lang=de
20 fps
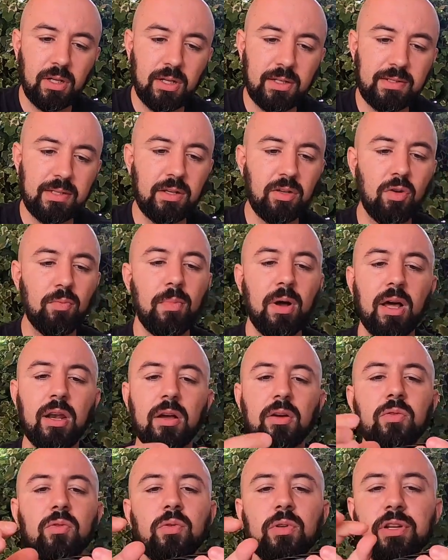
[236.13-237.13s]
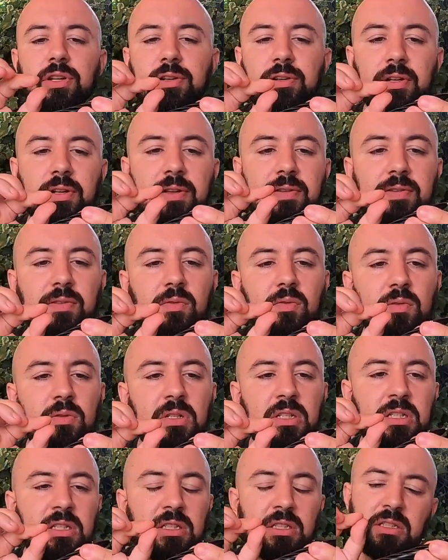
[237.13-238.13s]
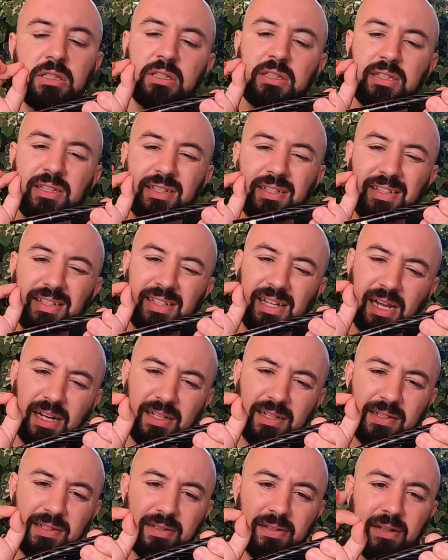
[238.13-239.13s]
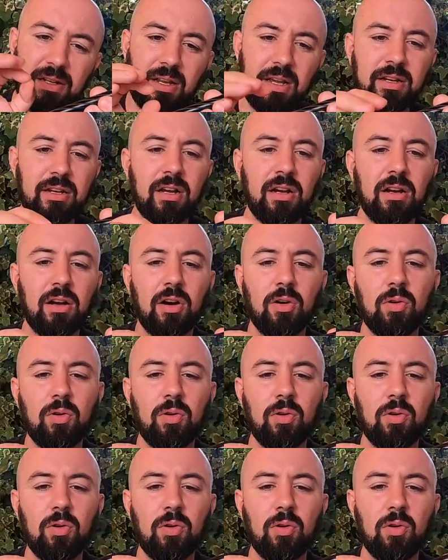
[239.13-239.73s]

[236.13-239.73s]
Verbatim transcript: als ein normaler Kuli. Ne? Das ist so ein ganz kleiner